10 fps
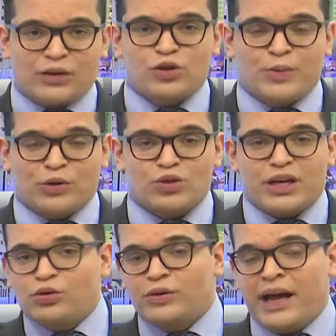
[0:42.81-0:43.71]
do Espírito
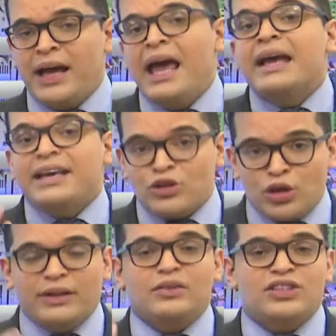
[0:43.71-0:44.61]
Santo, né,
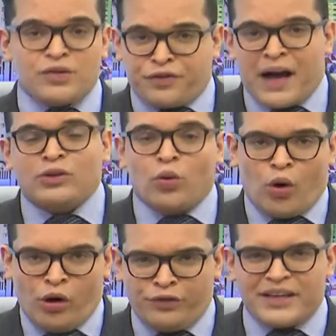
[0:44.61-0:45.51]
questionando se de fato
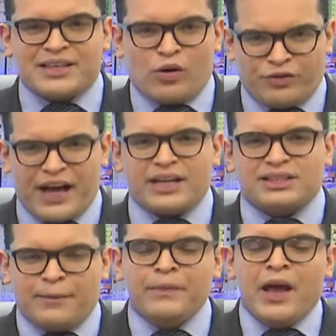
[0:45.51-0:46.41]
houve essa
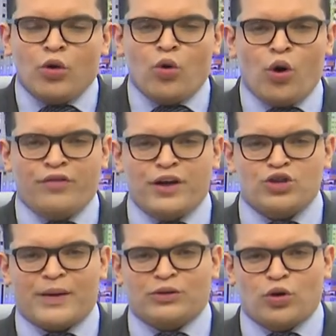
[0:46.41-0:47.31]
conversa com o governo de
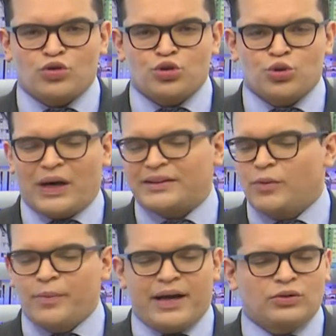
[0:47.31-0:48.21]
Mato Grosso do Sul. Até o
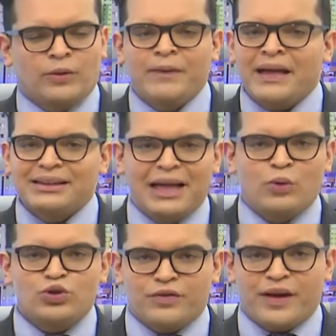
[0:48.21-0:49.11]
momento não
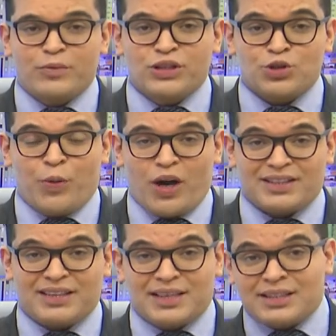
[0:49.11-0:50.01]
tivemos
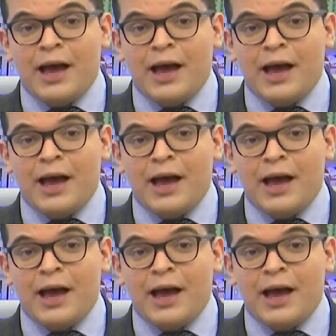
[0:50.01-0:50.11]
respostas.